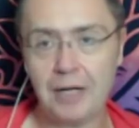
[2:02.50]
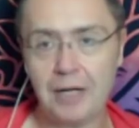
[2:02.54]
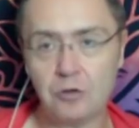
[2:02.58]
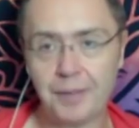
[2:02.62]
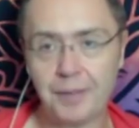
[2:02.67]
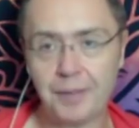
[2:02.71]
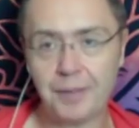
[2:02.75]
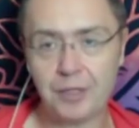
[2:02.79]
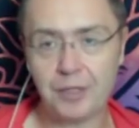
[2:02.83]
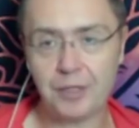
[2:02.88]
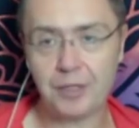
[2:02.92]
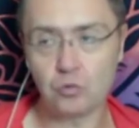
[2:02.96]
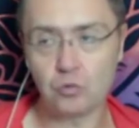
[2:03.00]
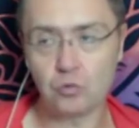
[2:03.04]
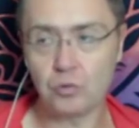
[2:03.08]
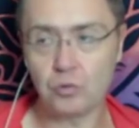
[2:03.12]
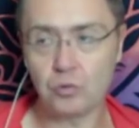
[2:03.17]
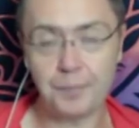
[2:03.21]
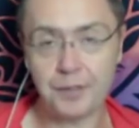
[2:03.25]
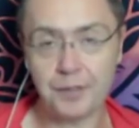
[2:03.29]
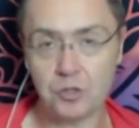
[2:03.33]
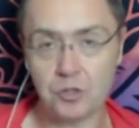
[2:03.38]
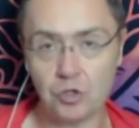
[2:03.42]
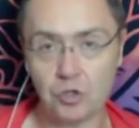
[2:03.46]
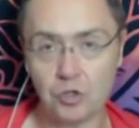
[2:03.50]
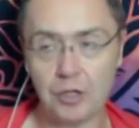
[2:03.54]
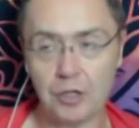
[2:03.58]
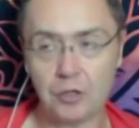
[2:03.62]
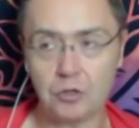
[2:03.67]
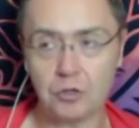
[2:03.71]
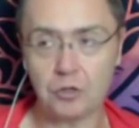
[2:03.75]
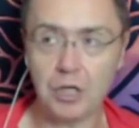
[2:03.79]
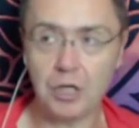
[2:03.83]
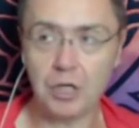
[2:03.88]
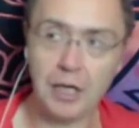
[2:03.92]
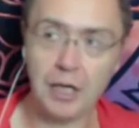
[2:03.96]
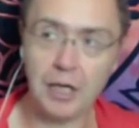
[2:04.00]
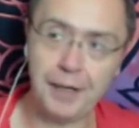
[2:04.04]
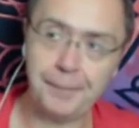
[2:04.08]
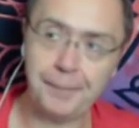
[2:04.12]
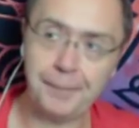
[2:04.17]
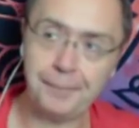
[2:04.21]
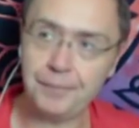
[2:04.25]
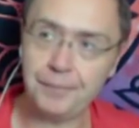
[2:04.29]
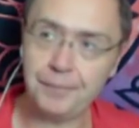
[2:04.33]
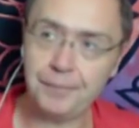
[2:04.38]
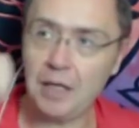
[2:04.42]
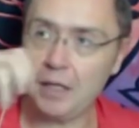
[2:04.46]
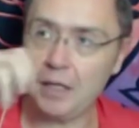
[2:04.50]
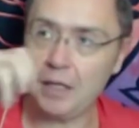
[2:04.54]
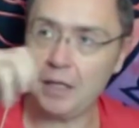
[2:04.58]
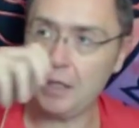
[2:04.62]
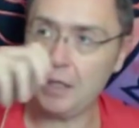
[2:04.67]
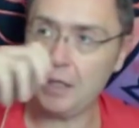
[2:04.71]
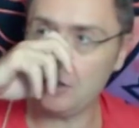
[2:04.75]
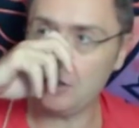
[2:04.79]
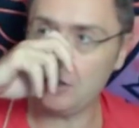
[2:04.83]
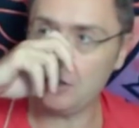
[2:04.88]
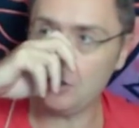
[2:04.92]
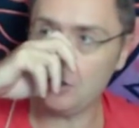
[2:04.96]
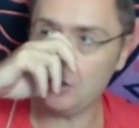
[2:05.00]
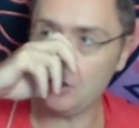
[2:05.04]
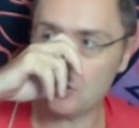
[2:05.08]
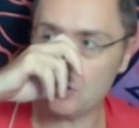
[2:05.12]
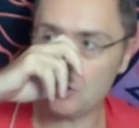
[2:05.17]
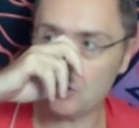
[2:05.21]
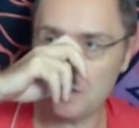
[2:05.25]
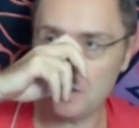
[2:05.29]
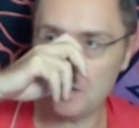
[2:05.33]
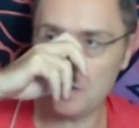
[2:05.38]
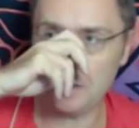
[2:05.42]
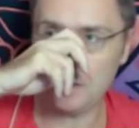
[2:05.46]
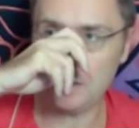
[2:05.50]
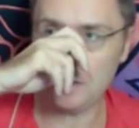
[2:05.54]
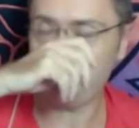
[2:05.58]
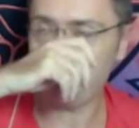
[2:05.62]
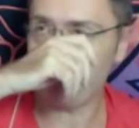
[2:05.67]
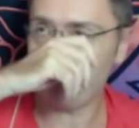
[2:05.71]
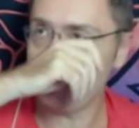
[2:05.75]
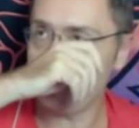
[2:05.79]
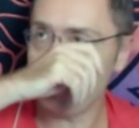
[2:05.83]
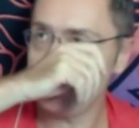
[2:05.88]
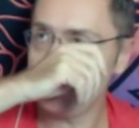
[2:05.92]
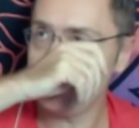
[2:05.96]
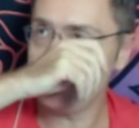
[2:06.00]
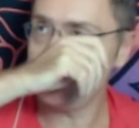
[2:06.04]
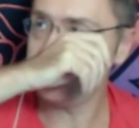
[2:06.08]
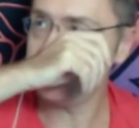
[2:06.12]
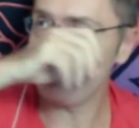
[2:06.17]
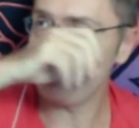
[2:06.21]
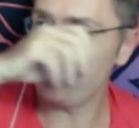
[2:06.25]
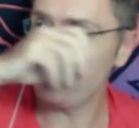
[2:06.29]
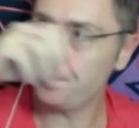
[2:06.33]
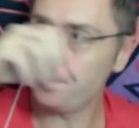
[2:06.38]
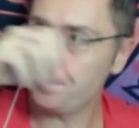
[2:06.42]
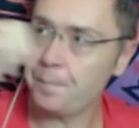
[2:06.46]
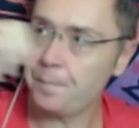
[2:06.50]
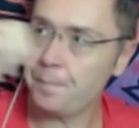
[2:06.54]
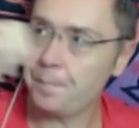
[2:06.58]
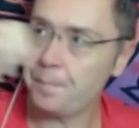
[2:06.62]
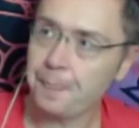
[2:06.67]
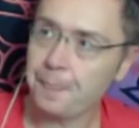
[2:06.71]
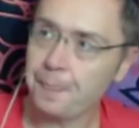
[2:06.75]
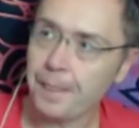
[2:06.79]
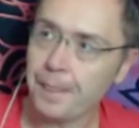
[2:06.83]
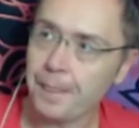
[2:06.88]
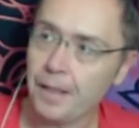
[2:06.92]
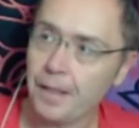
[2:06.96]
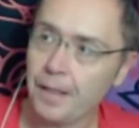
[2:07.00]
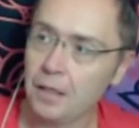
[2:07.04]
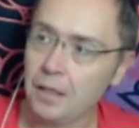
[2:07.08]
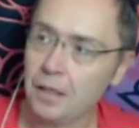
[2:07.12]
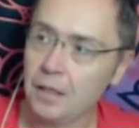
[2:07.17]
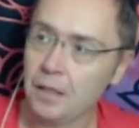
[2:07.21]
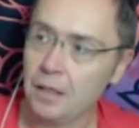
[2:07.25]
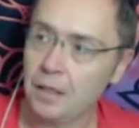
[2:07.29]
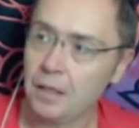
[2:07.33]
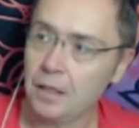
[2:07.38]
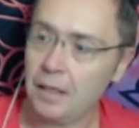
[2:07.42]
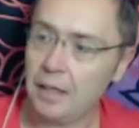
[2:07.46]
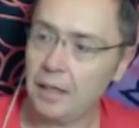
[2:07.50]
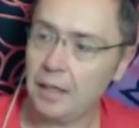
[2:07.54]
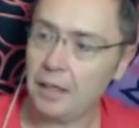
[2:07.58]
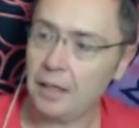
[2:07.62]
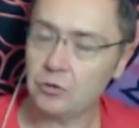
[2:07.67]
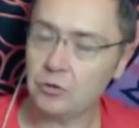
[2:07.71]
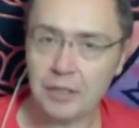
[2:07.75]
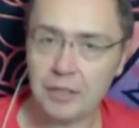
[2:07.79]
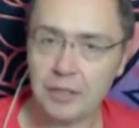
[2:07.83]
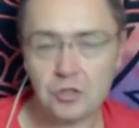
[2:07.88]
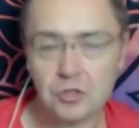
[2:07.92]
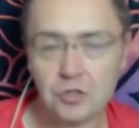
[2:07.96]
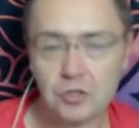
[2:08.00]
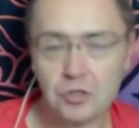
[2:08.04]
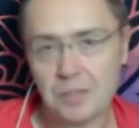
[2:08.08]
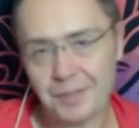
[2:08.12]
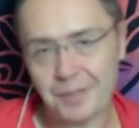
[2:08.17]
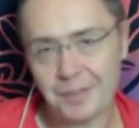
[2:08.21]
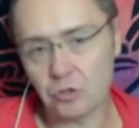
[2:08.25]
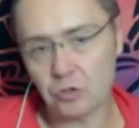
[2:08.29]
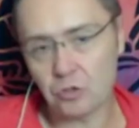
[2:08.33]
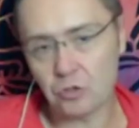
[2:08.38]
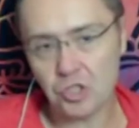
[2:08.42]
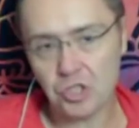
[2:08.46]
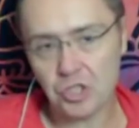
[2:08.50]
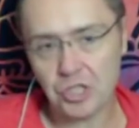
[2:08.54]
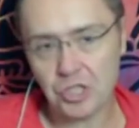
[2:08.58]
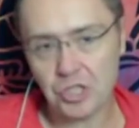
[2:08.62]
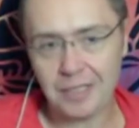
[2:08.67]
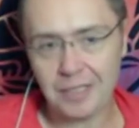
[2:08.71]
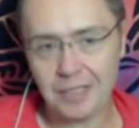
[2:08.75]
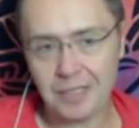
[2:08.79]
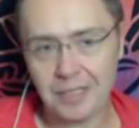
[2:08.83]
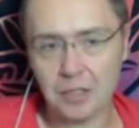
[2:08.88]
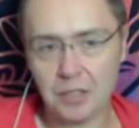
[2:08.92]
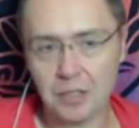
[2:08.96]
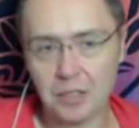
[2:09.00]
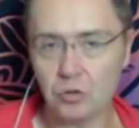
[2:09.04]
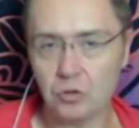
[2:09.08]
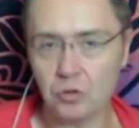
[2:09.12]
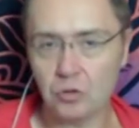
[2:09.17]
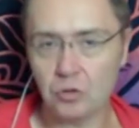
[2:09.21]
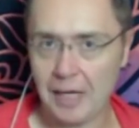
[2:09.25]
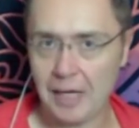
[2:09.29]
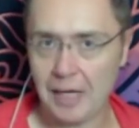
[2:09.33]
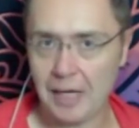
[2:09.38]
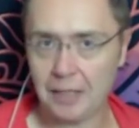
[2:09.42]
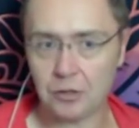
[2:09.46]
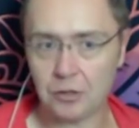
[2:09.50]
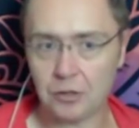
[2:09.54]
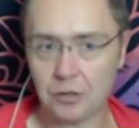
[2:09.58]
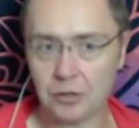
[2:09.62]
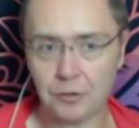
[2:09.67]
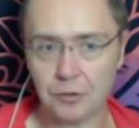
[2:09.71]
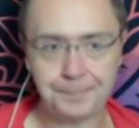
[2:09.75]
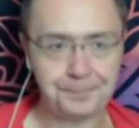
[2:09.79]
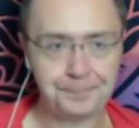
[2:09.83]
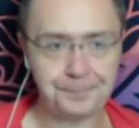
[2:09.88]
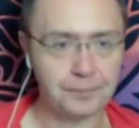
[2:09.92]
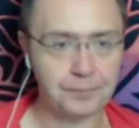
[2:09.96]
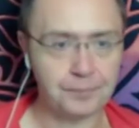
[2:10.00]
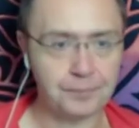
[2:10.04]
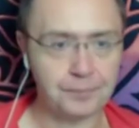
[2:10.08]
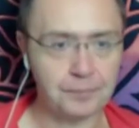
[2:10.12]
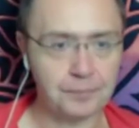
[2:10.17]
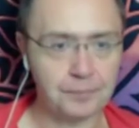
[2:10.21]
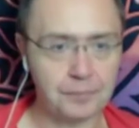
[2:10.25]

e hanno preso due persone con eh, dei grossi mh, mm, eh, con dei grossi preconcetti uno verso l'altro